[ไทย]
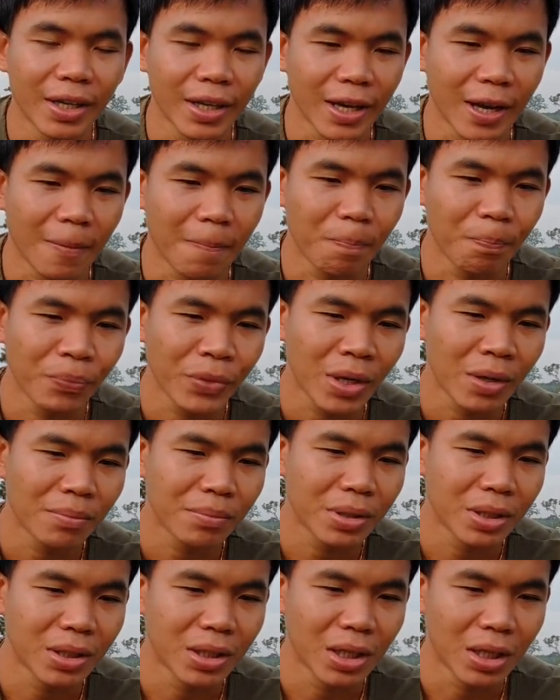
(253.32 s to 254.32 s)
นะครับ
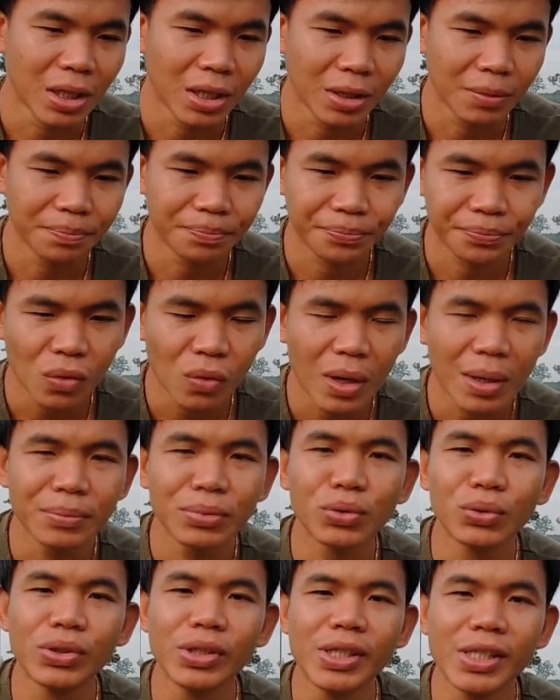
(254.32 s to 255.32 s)
เผื่อควา
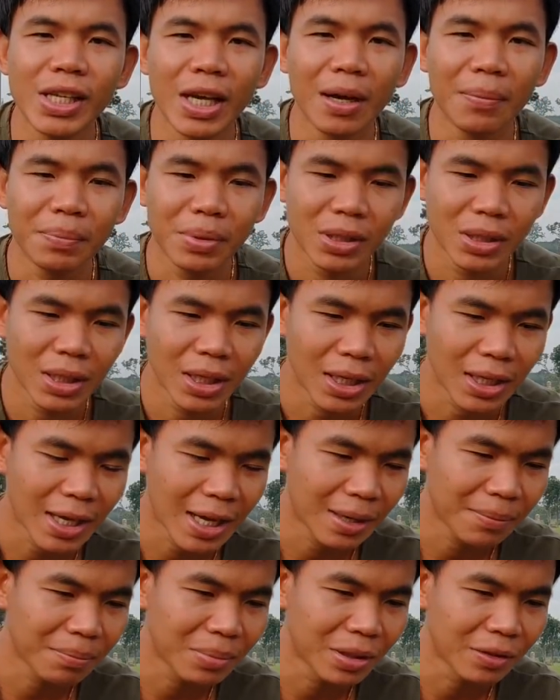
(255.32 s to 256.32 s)
มสูญเสียเผื่อ
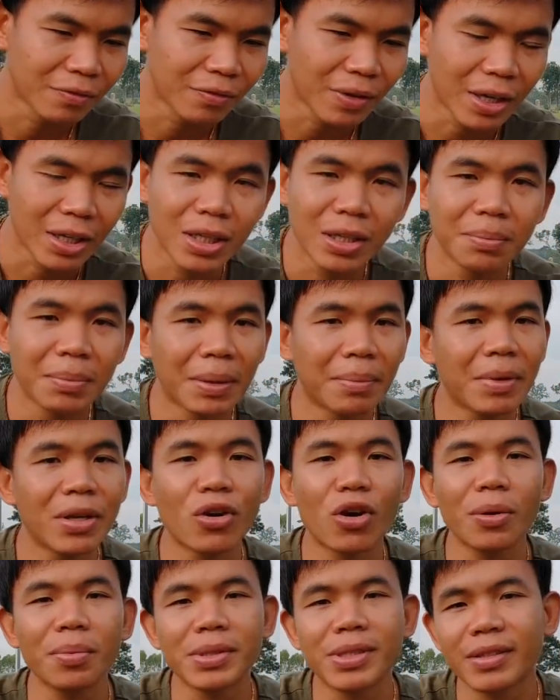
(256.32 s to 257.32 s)
การผลิตไฟ คือมัน
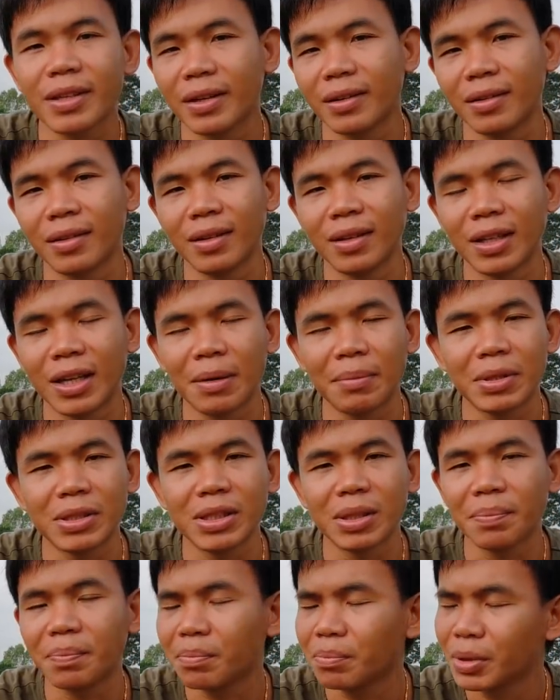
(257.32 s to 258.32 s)
ไม่ร้อยเปอร์เซ็นต์นะครับมั
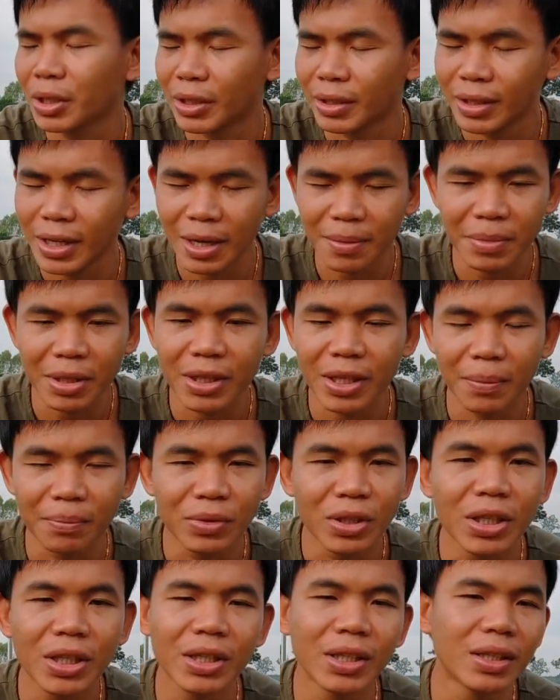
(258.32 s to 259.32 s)
นจะผลิตได้ไม่เต็
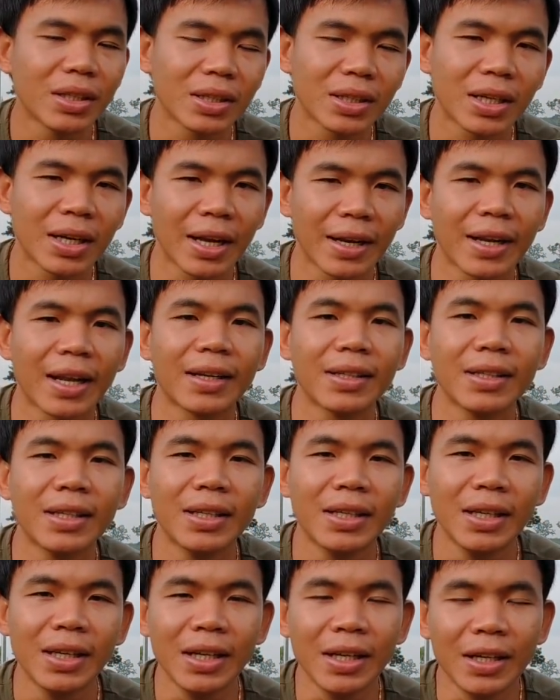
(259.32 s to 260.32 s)
มที่ขนาดนั้น
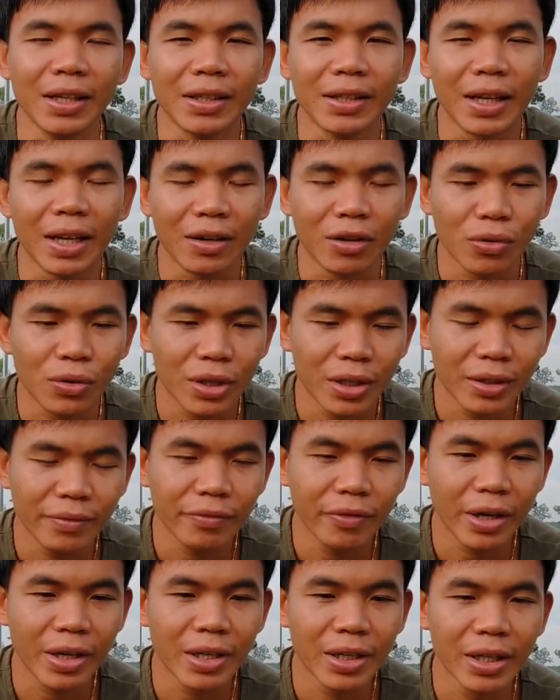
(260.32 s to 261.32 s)
นะับเราคิด
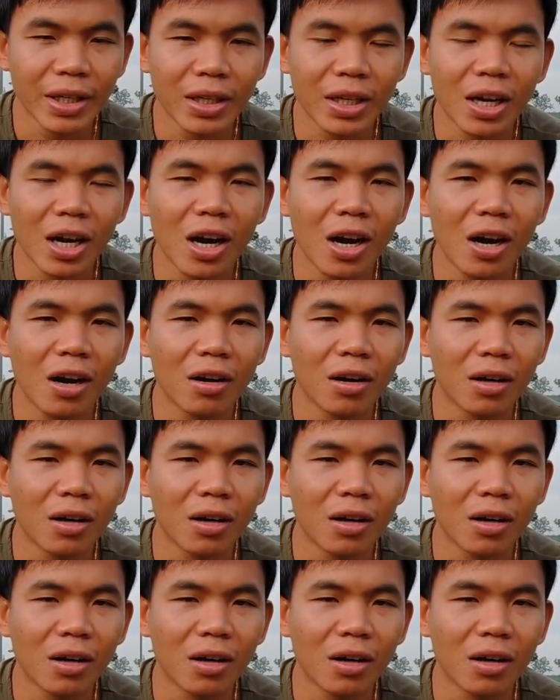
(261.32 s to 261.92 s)
ไปอย่างนี้ก็